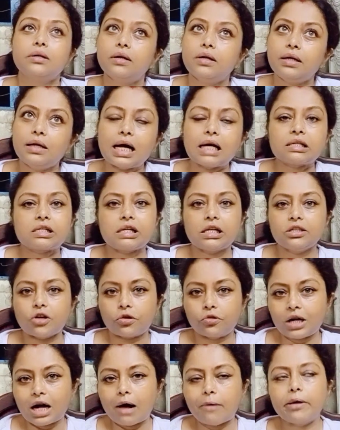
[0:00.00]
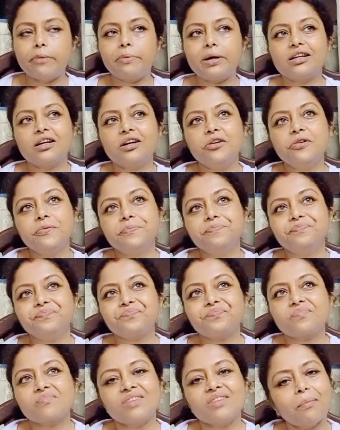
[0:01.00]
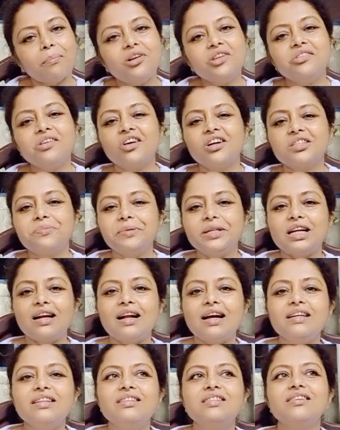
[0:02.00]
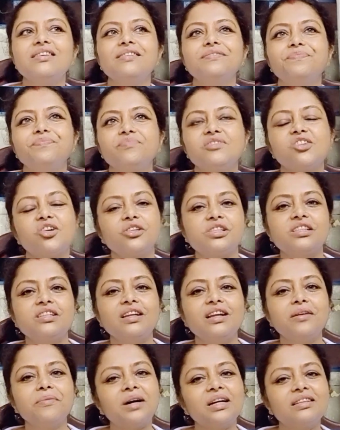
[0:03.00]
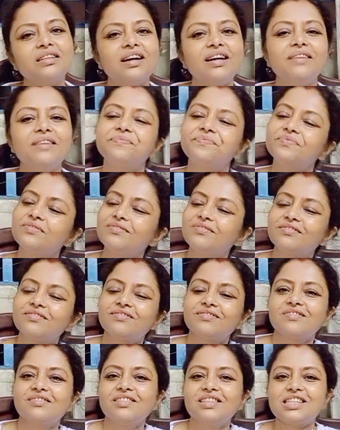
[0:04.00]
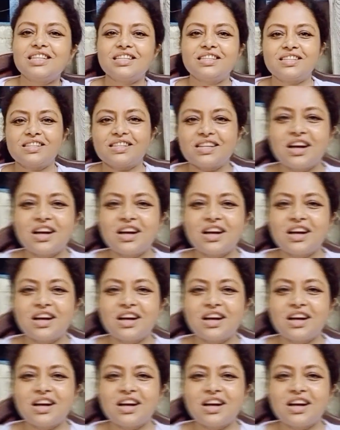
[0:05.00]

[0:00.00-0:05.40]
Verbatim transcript: এই লাস্ট যখন খাবার পাঠালো তারপরে তো হসপিটালাইজড দশ দিনের মাথায় শেষ